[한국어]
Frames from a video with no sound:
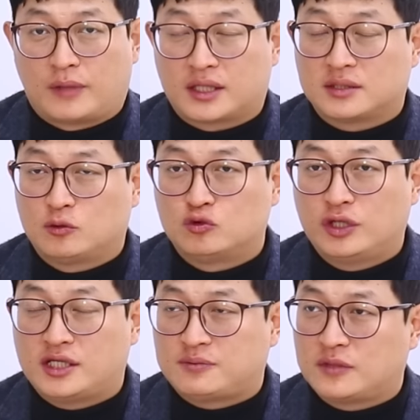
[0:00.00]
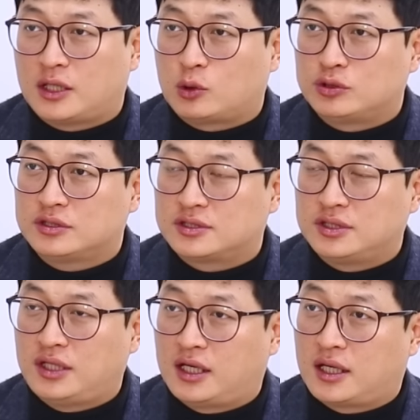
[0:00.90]
말하자면 우리의 10나노는
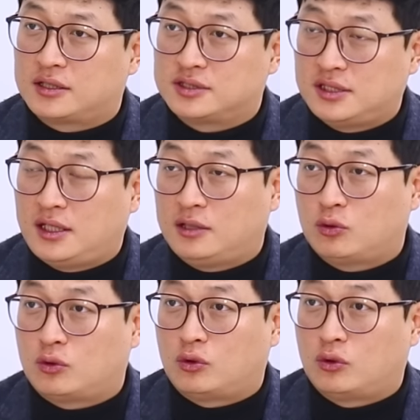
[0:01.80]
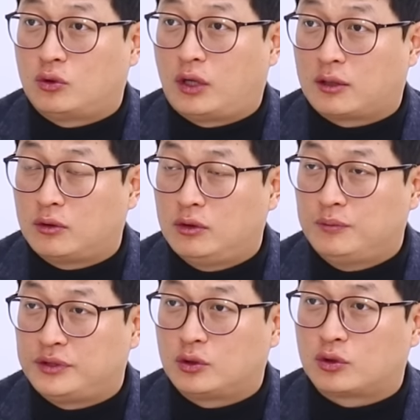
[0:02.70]
그들이 얘기하는
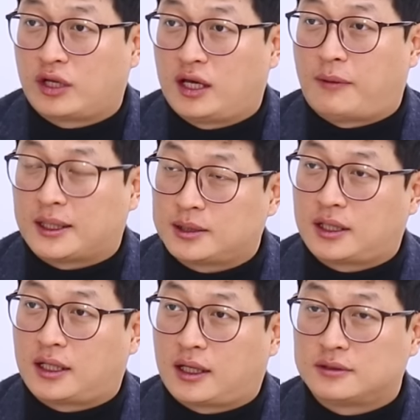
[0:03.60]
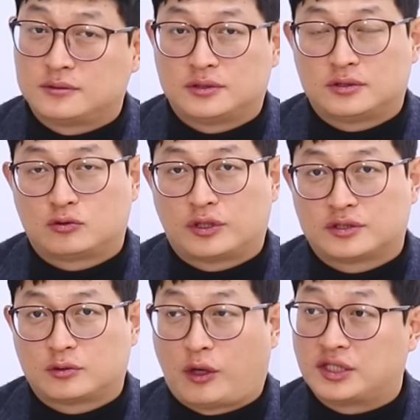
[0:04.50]
7나노하고 비교를 해야 맞다라는 식으로
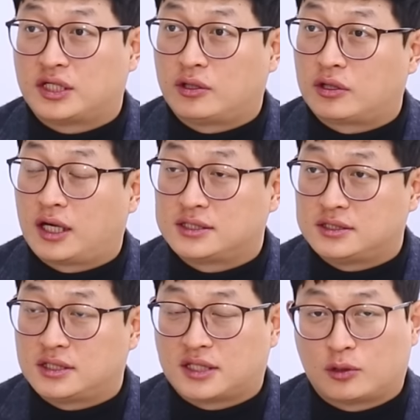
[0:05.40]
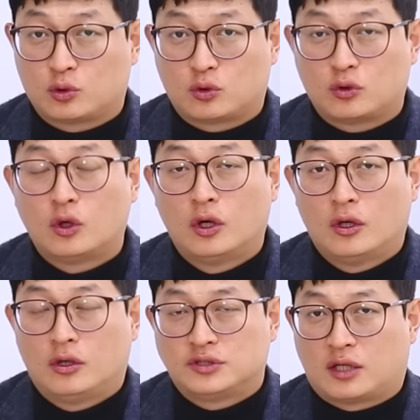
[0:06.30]
해서 굉장히 여러 가지 이제 자료도 네.
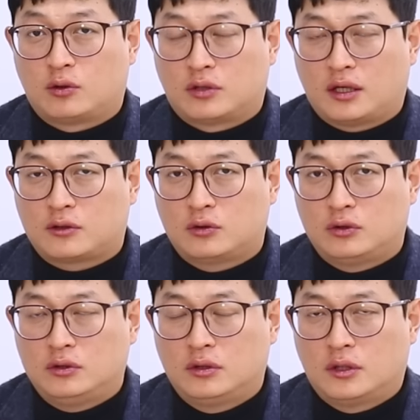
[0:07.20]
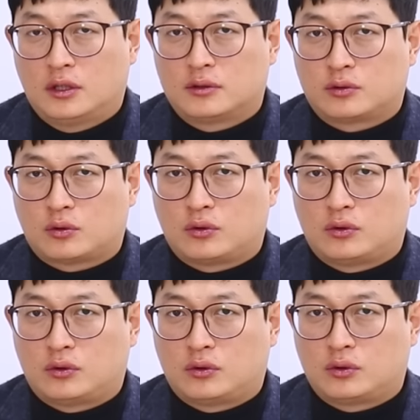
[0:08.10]
제공을 했고,
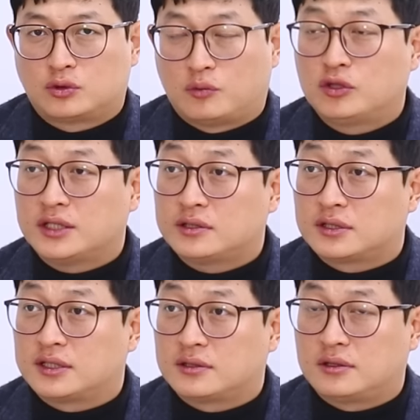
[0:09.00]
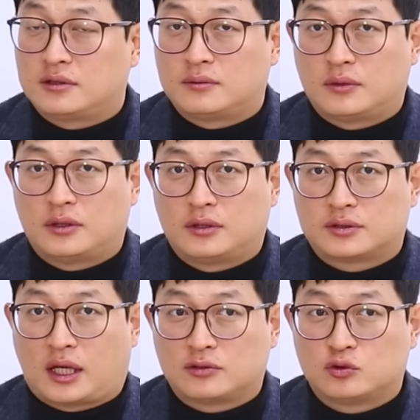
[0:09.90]
또 전문가들은 그래서
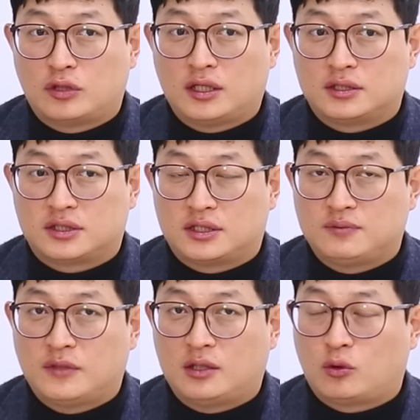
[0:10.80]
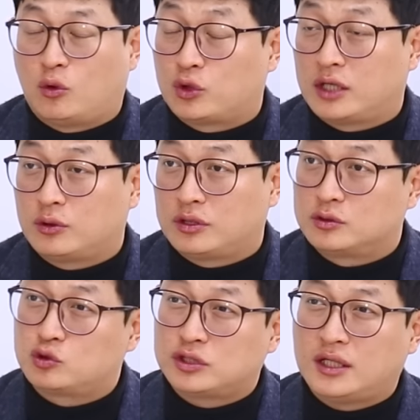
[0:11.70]
뭐 단순하게 이제 10나노, 5나노
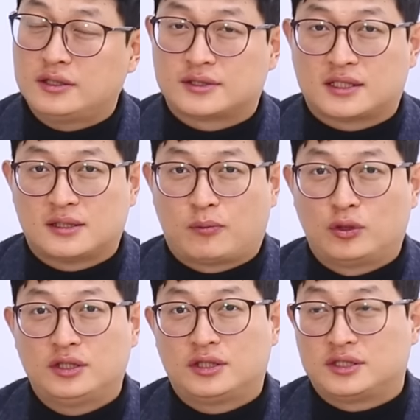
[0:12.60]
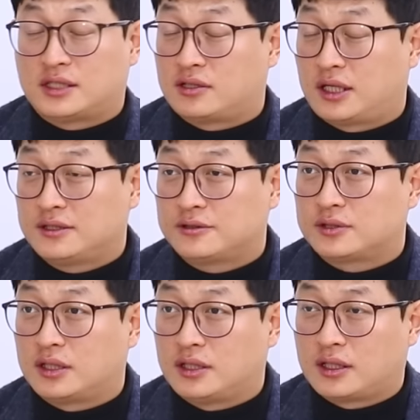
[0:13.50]
이런 숫자는 사실 본인들이 이제 정하는
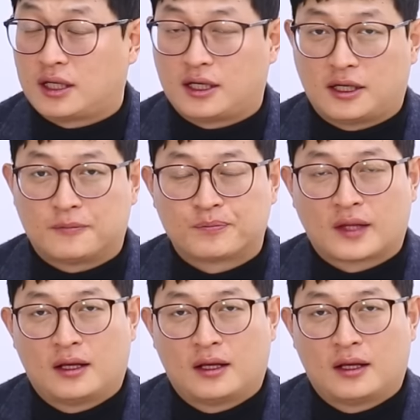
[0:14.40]
것들이니까